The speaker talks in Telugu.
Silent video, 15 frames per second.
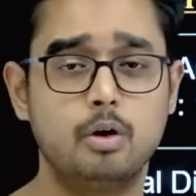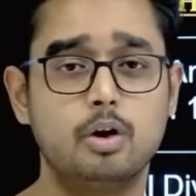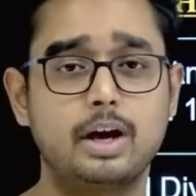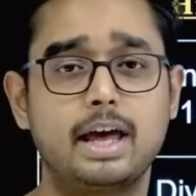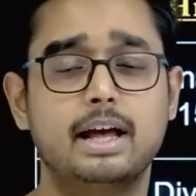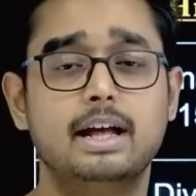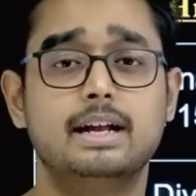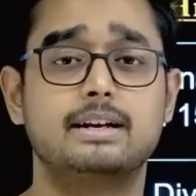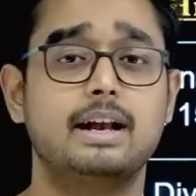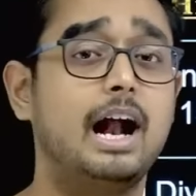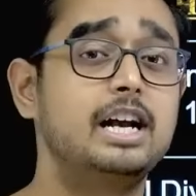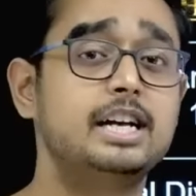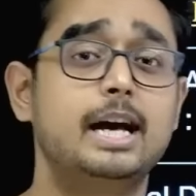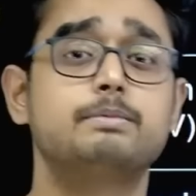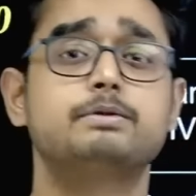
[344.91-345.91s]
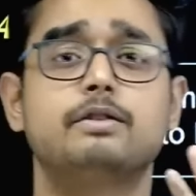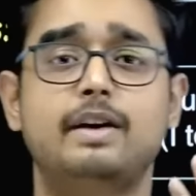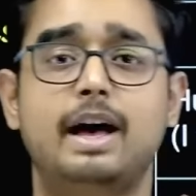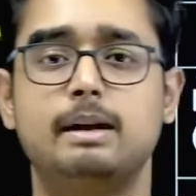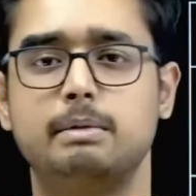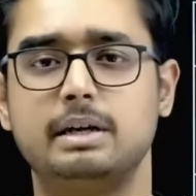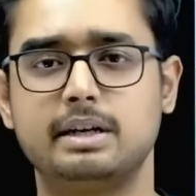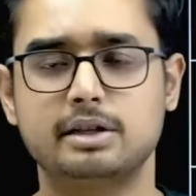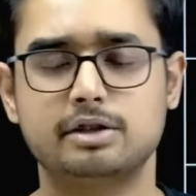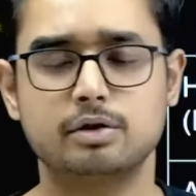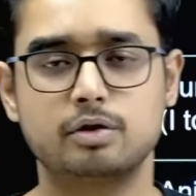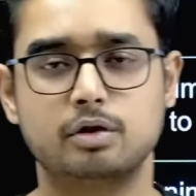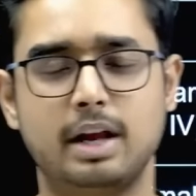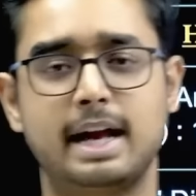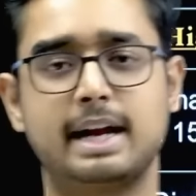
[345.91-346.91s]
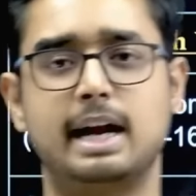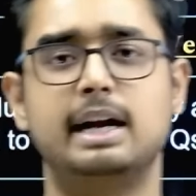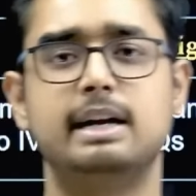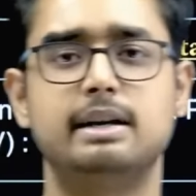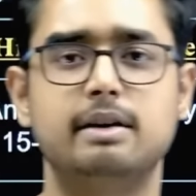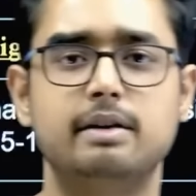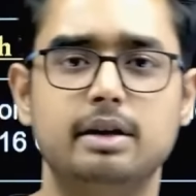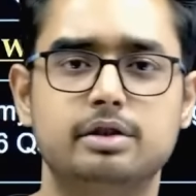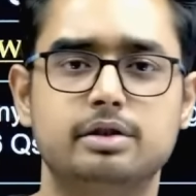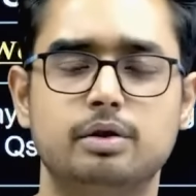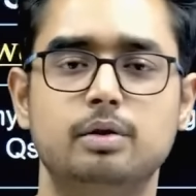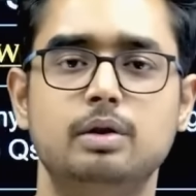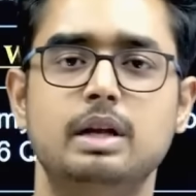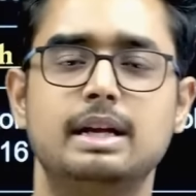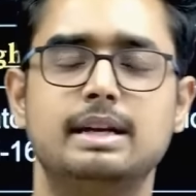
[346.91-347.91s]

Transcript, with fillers: ఓకే నాలుగు టైప్స్ ఆఫ్ యానిమల్ టిష్యూస్ ఉన్నాయి కనెక్టివ్ టిష్యూ